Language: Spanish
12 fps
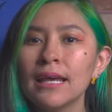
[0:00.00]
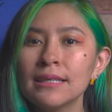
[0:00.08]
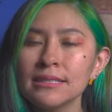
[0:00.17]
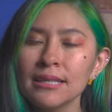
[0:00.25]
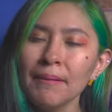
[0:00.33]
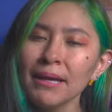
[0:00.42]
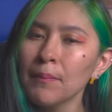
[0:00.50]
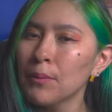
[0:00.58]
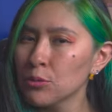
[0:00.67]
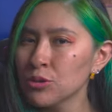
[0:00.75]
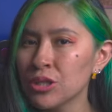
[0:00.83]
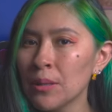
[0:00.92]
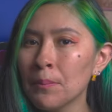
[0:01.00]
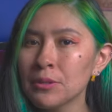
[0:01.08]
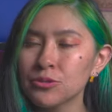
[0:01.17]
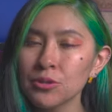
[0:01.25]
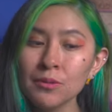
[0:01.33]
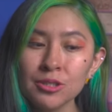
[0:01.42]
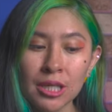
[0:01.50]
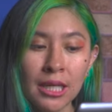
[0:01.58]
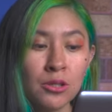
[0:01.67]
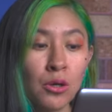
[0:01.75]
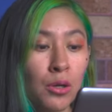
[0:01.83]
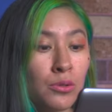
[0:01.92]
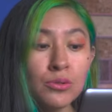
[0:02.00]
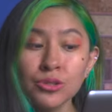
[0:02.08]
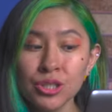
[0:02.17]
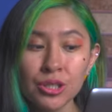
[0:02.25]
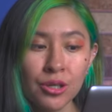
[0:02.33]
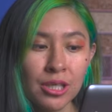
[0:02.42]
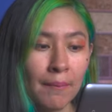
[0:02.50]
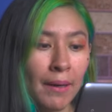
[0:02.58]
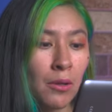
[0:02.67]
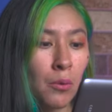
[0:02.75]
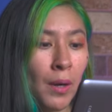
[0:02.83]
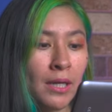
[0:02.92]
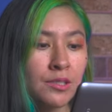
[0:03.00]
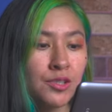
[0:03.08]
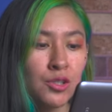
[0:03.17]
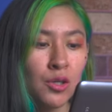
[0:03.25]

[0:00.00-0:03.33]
Se sabe que por un tiempo estuvo saliendo con un chico llamado Wang